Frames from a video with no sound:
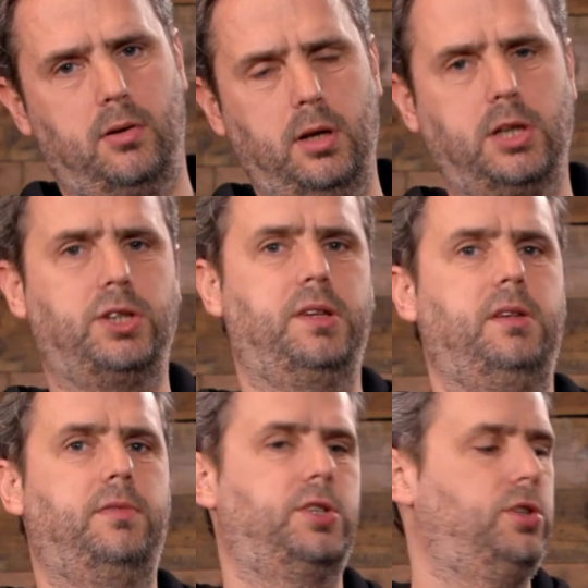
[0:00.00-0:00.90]

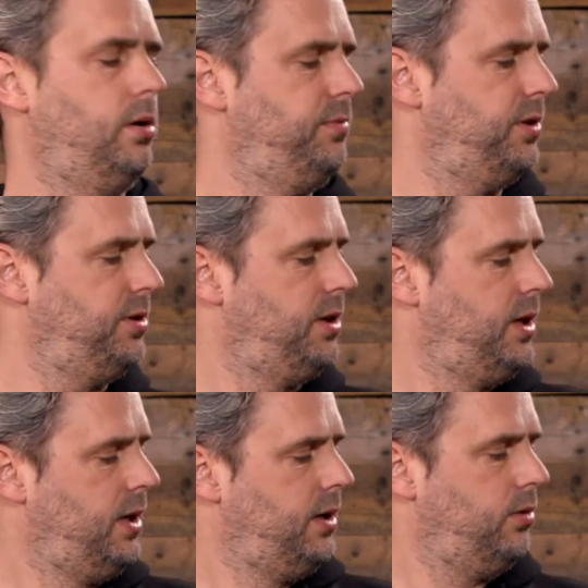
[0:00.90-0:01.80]
Rollerchassis verschraubt wird
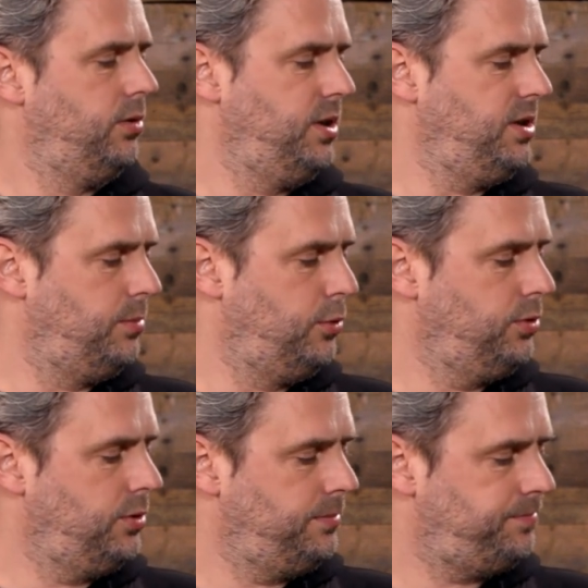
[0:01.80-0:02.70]
und nicht am
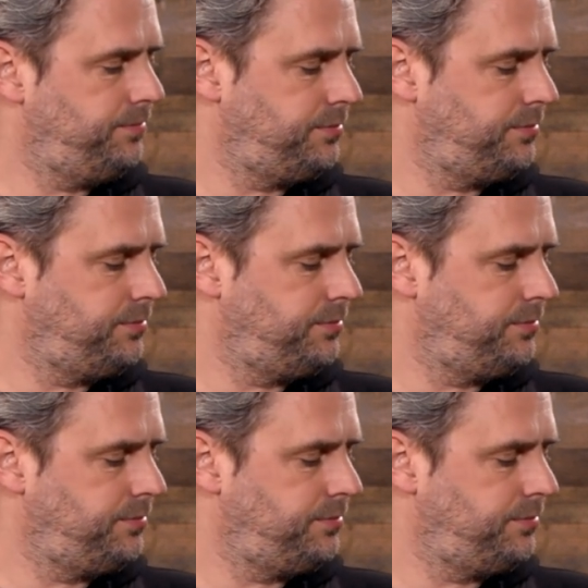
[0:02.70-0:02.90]
Motor.